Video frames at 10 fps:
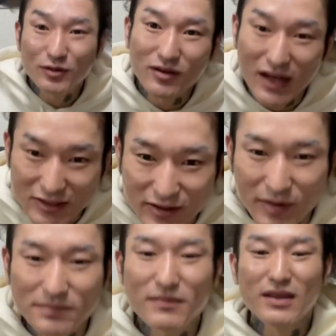なんですよ。
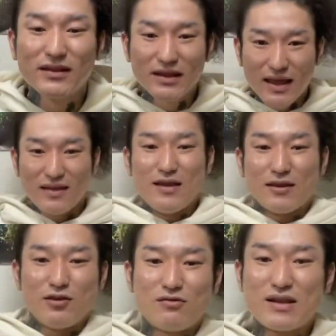ね、
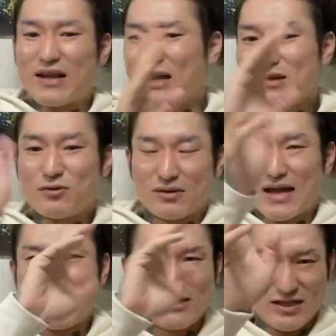今日は何にも
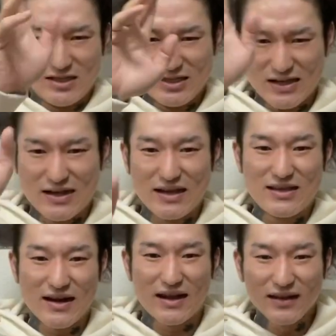悲しい日じゃないか
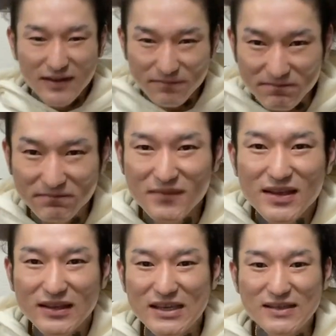ら、うん。
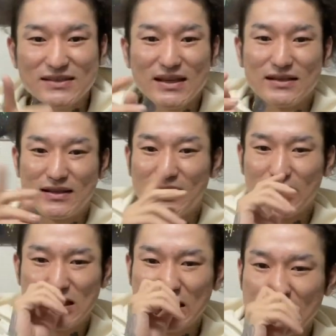気使って、
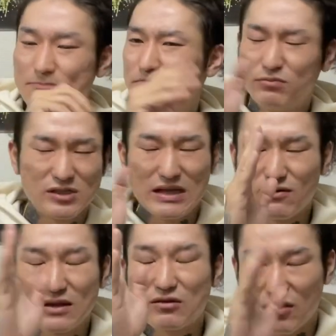気いっ使わ
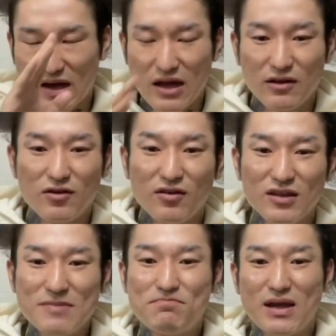んと、あの、
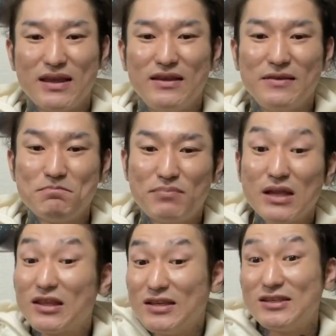いっぱい
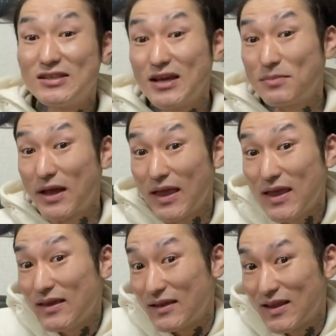パーティーしちゃえばええ
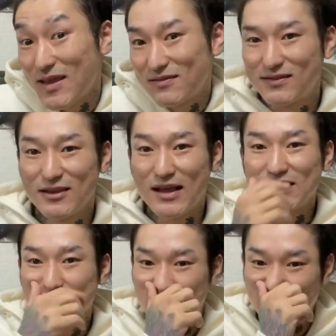んやでっていう感
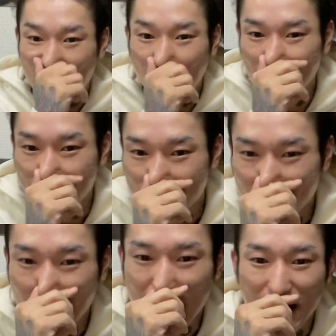じです。はい。
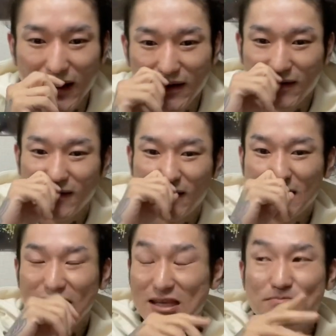あの、
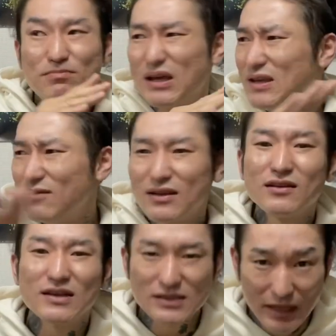いっぱい言われてく
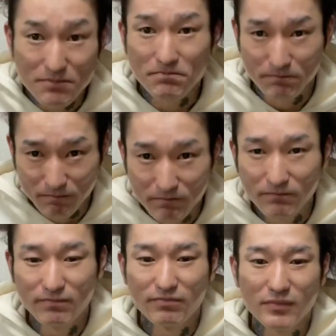ださい。うん。
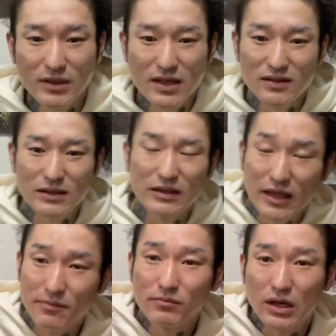全然ね、
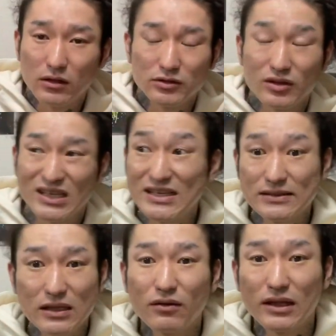あの、その気
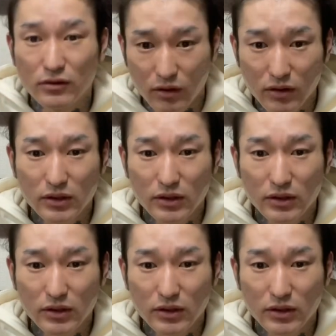使わんと。